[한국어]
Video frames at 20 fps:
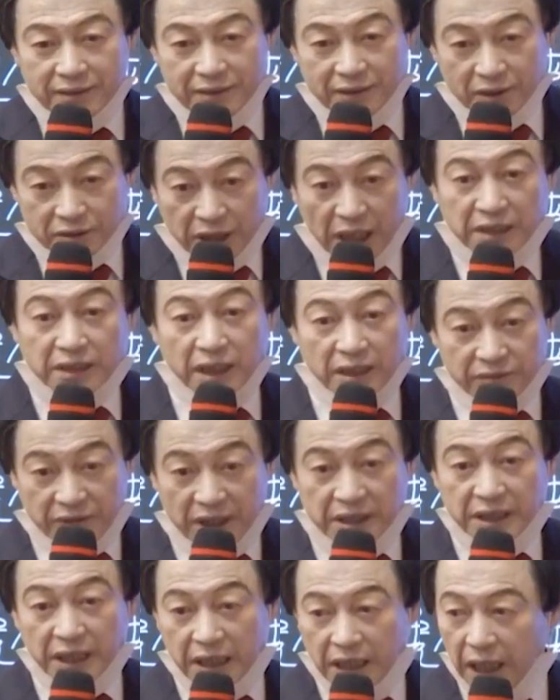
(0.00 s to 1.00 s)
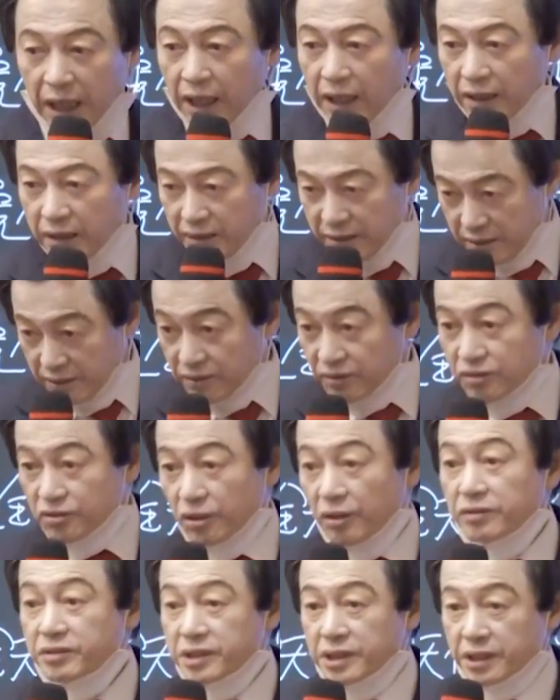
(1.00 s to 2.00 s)
억 단위가 되니까
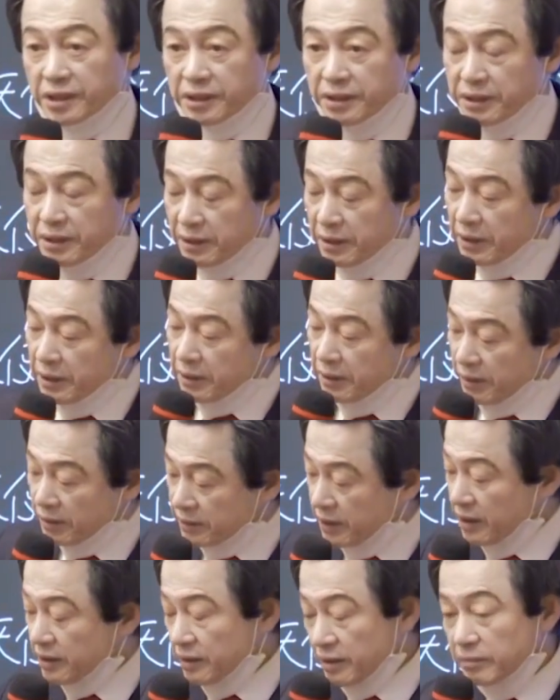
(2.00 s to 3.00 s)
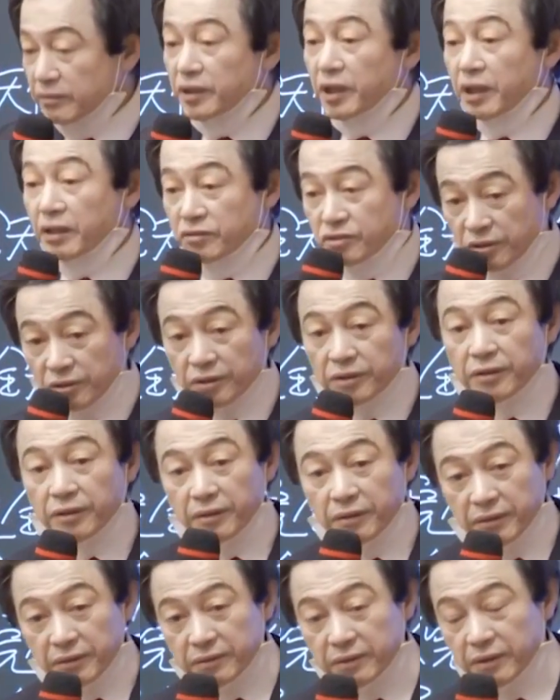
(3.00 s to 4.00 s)
좋지 억당이 되면 내가
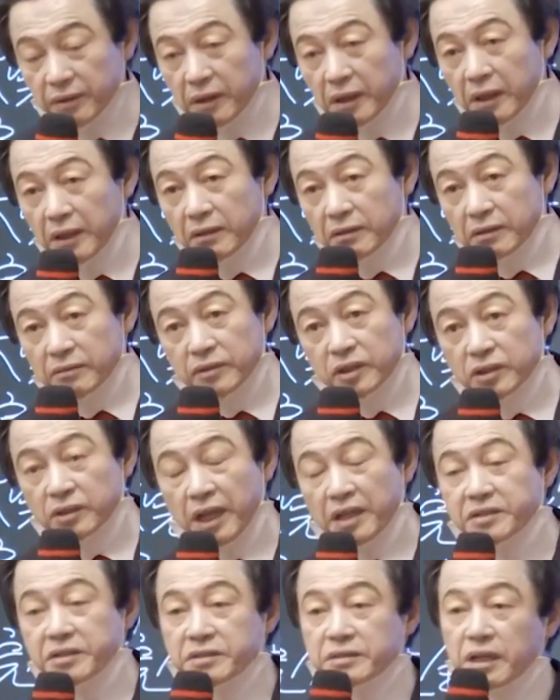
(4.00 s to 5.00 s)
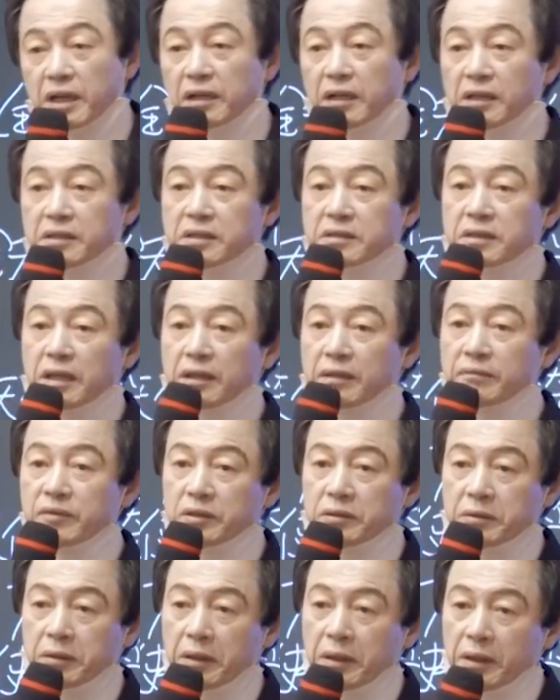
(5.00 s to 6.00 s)
줘요. 그럼 이 대천사를 가진 사람은
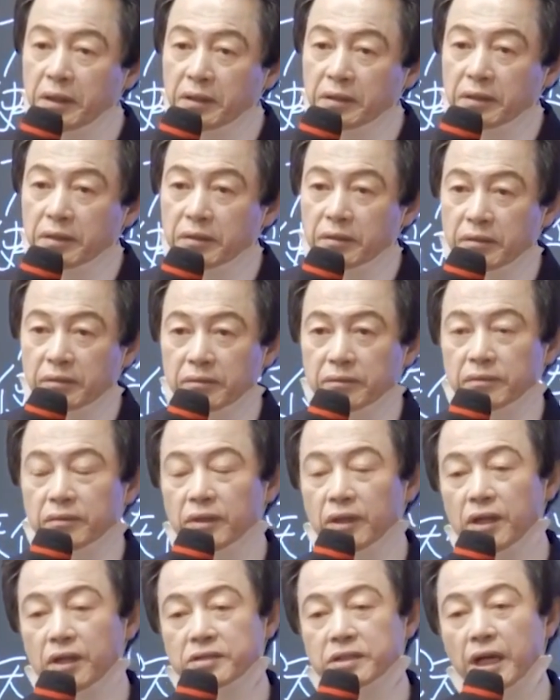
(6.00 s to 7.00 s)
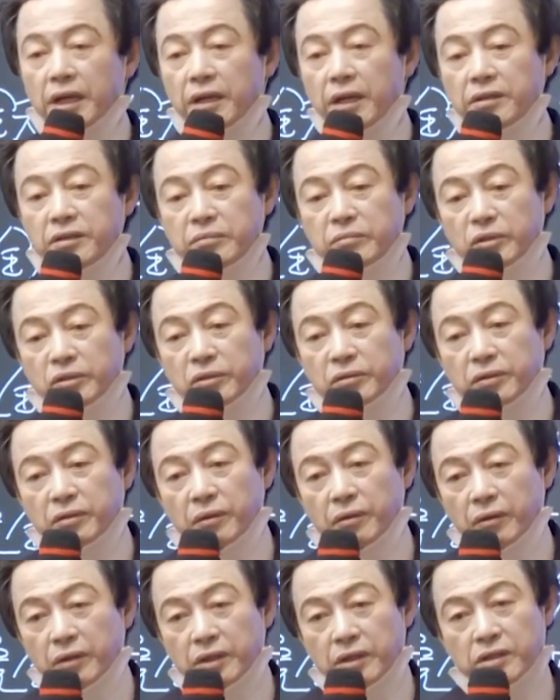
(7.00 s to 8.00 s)
회사의
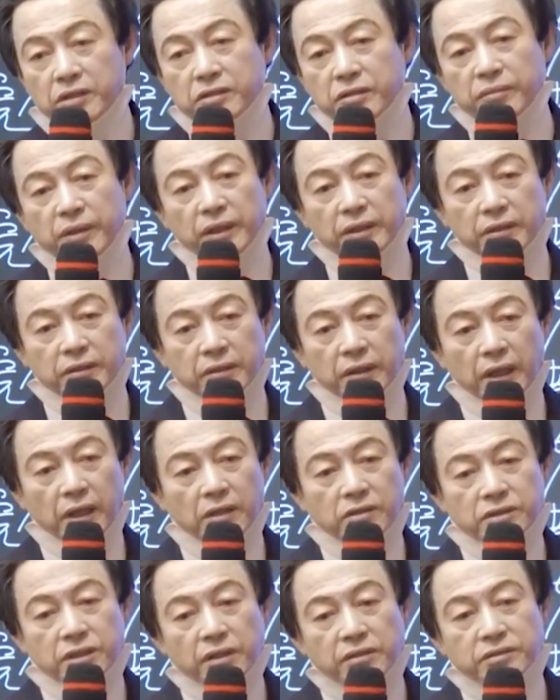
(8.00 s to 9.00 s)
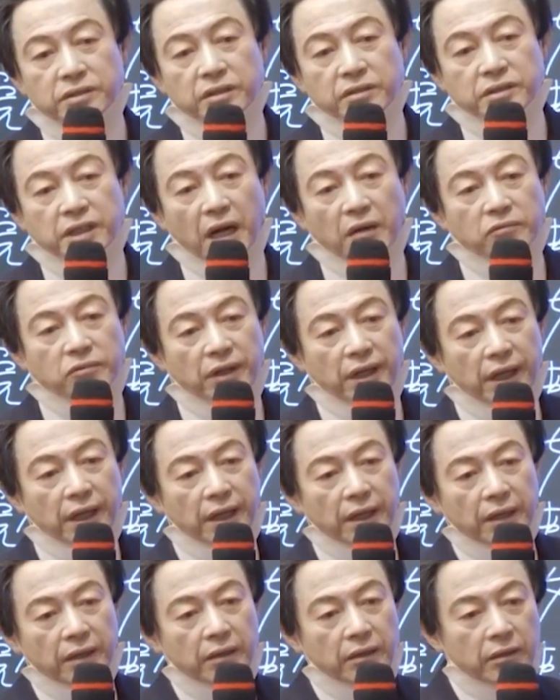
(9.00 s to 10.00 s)
임원으로 있으면은 성성장구에
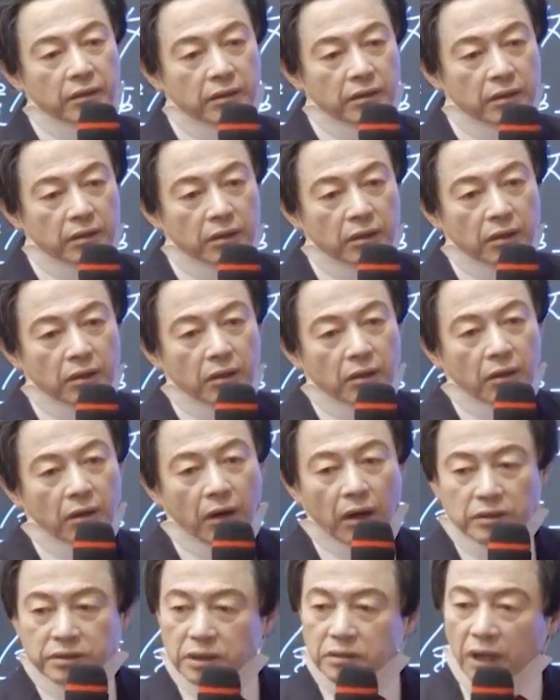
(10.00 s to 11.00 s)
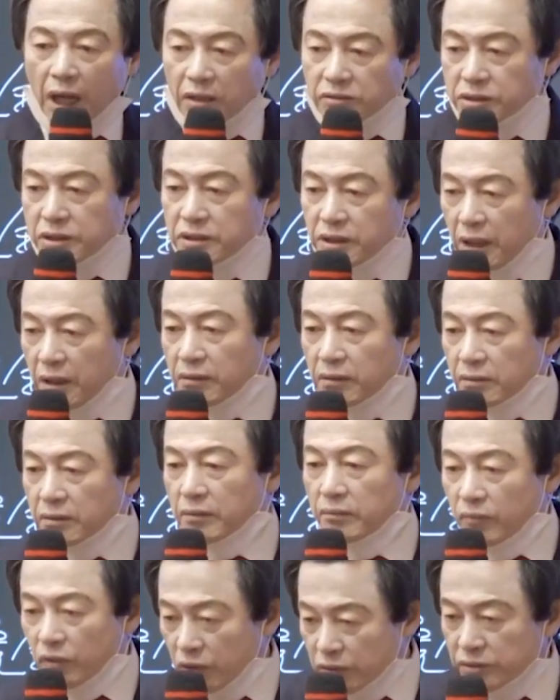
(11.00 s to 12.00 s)
아니 당신이 하는
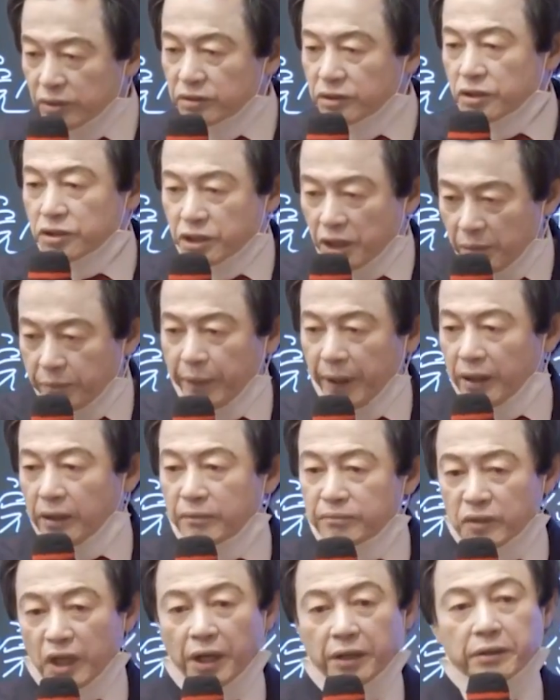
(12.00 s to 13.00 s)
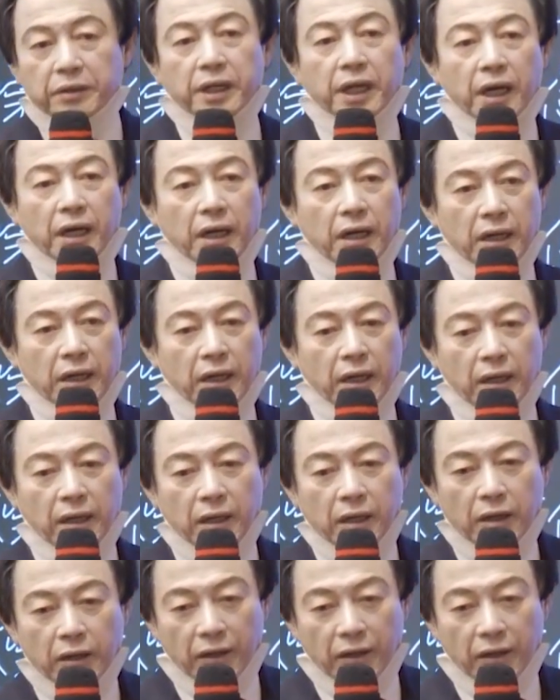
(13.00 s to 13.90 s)
거는 뭐든지 실패가 없냐 이거야.